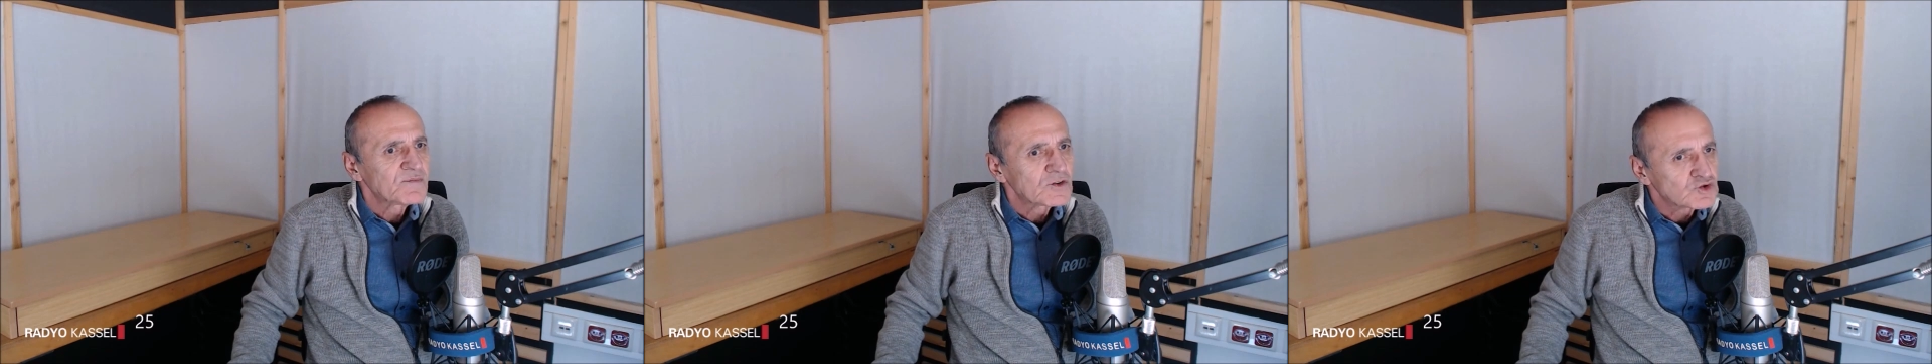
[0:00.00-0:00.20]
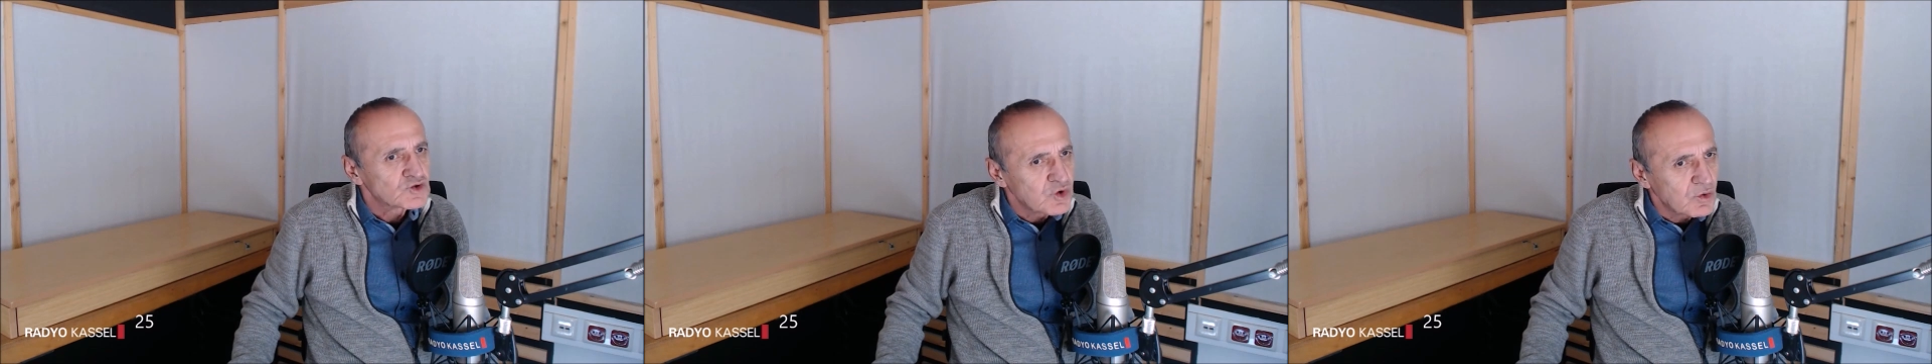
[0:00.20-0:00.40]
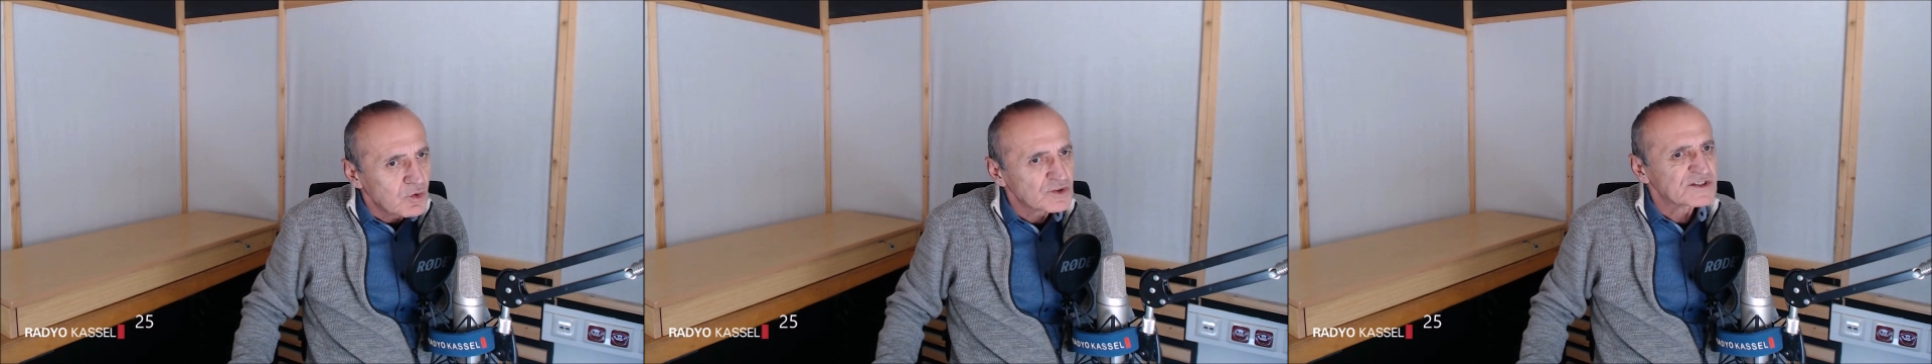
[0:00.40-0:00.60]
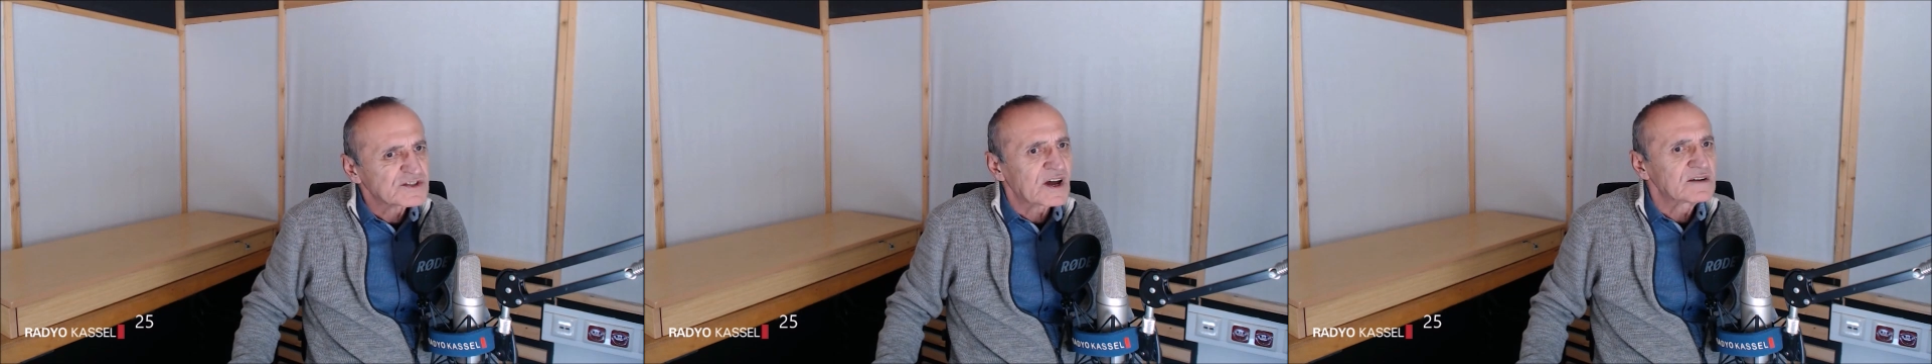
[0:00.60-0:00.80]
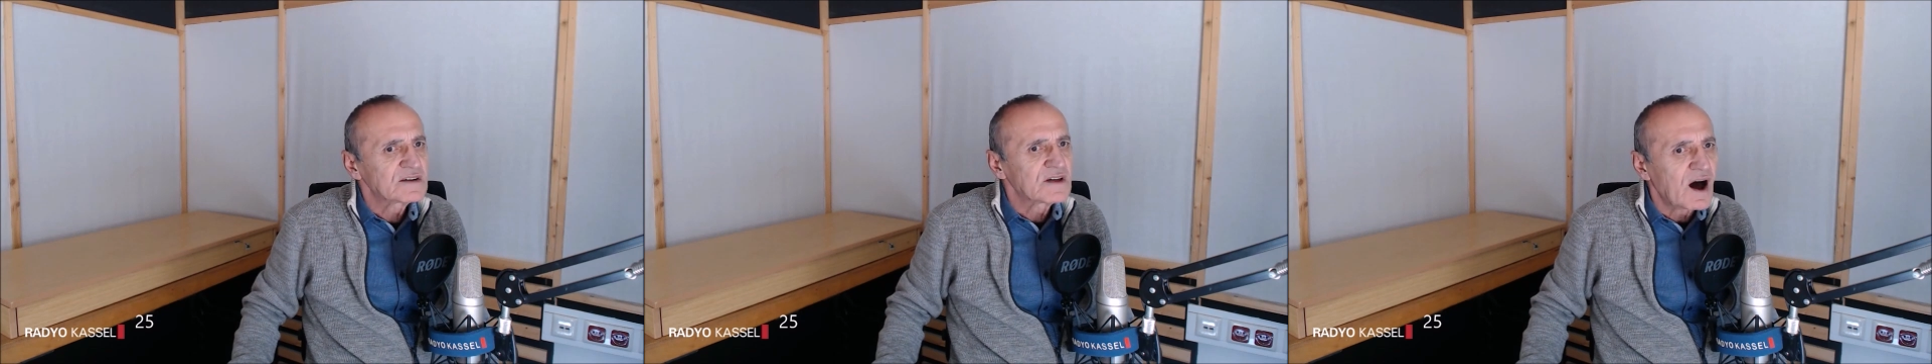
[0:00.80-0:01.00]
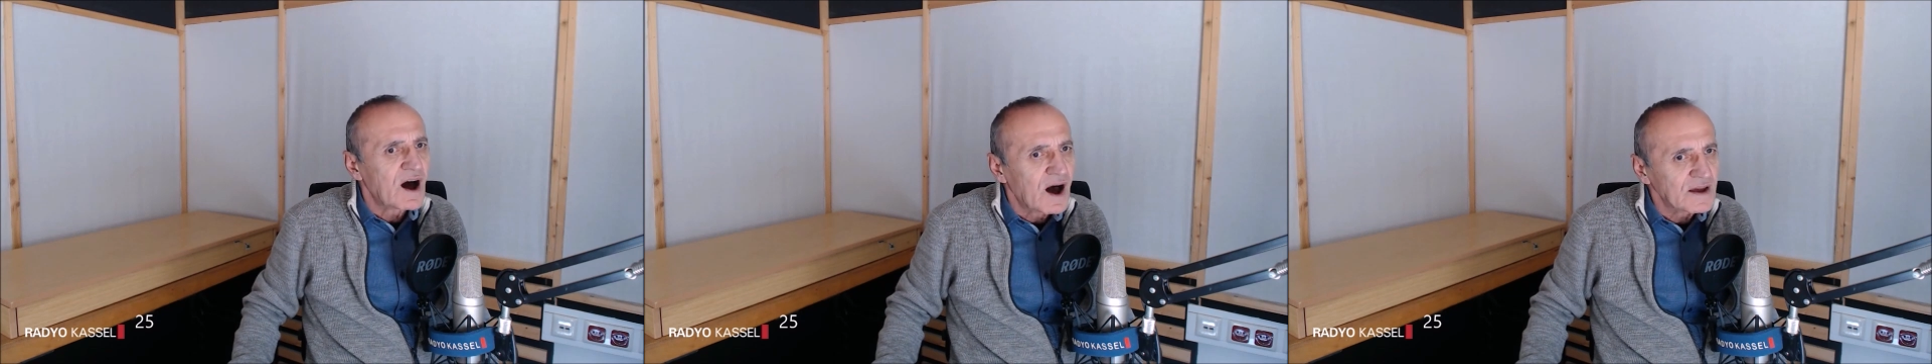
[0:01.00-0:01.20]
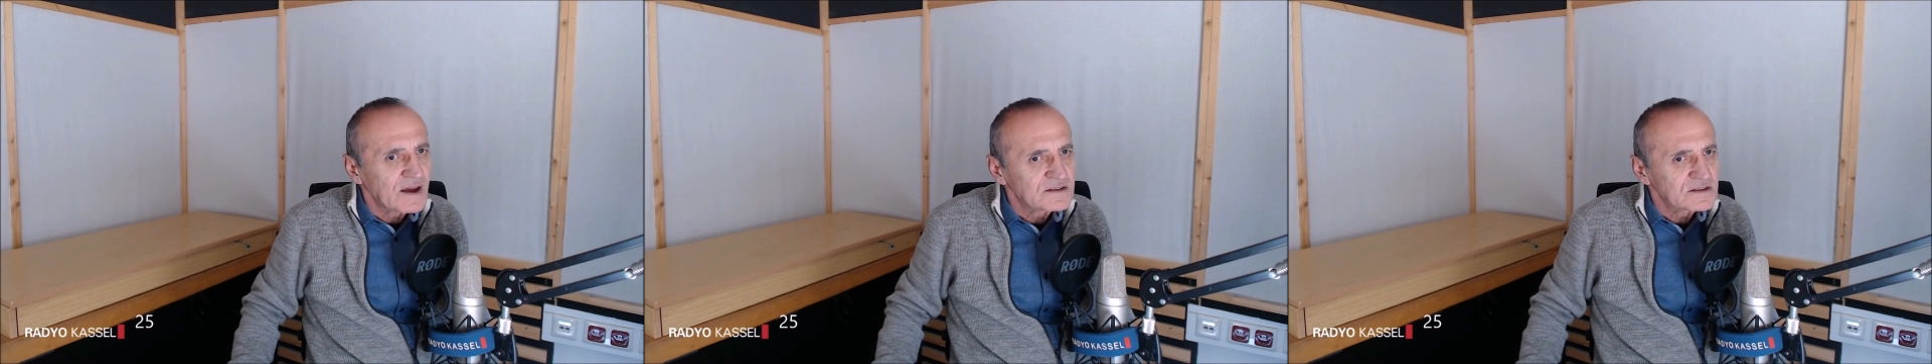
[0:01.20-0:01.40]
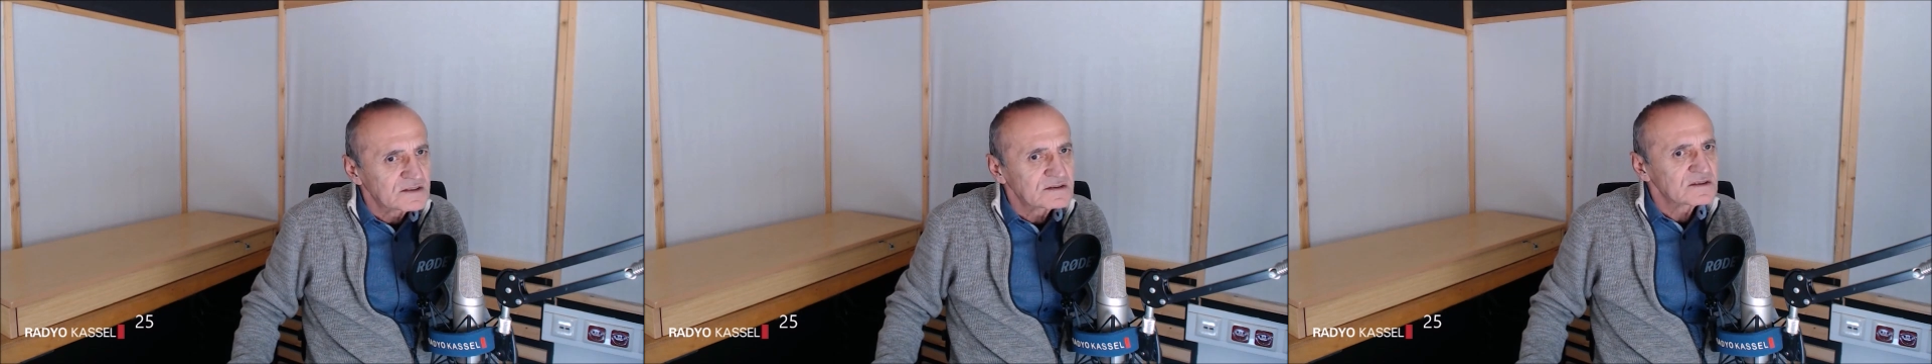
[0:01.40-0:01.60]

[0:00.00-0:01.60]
çok sayıda aydın,